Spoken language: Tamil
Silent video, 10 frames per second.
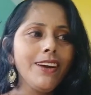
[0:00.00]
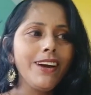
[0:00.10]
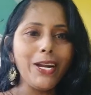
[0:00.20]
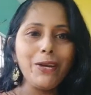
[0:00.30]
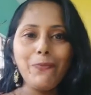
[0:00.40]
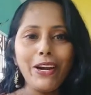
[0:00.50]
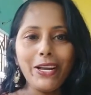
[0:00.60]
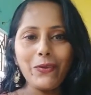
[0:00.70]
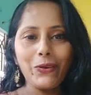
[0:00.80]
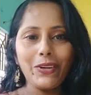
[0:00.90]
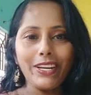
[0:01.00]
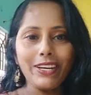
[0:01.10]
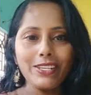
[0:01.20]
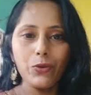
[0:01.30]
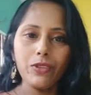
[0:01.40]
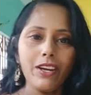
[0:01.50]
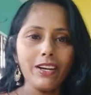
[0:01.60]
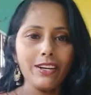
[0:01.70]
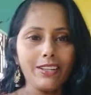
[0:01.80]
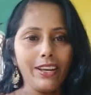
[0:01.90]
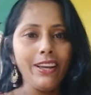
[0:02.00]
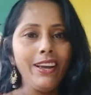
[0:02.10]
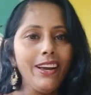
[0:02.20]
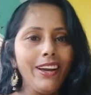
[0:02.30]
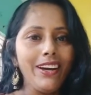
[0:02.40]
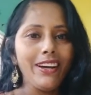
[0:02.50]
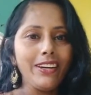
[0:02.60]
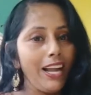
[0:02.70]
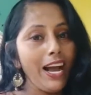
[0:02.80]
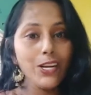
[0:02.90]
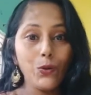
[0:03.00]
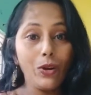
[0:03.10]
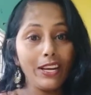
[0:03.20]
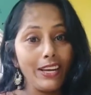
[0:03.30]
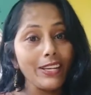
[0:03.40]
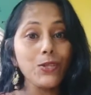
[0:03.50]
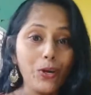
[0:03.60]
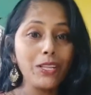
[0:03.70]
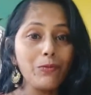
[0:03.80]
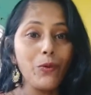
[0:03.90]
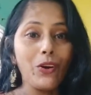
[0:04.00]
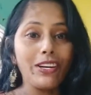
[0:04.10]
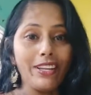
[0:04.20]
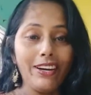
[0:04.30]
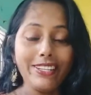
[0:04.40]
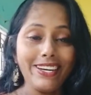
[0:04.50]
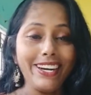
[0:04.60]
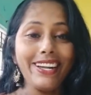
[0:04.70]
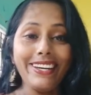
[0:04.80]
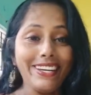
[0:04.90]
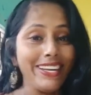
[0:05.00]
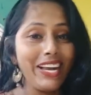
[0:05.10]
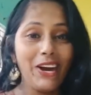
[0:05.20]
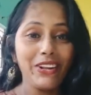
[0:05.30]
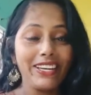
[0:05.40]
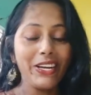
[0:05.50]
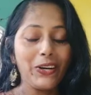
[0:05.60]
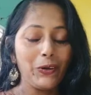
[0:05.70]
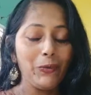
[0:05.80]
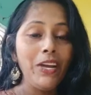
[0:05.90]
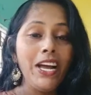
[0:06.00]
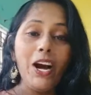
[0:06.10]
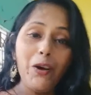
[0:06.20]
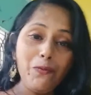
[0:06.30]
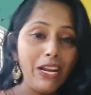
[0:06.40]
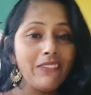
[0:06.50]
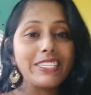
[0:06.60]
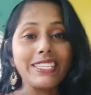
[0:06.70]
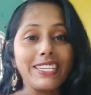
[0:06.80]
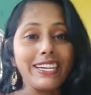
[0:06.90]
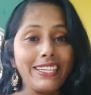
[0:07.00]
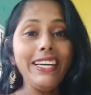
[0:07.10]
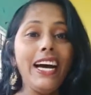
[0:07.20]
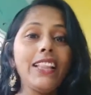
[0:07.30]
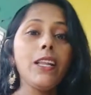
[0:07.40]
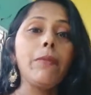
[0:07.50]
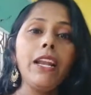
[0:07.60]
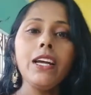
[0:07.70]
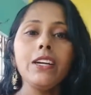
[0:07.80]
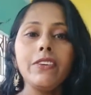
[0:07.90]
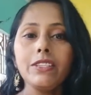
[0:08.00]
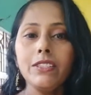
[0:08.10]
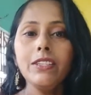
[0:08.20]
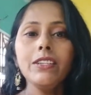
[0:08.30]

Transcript: எடப்பாடி அவர்களுடைய சொந்தக்காரர் தானே நாங்கள் சொல்லுங்க சொன்னது மோகன் தான் அதனால நீங்கள் அவரை தான் கேட்கணும் மில் வச்சிருக்கிறாரு அந்த மில்லுக்கு வந்து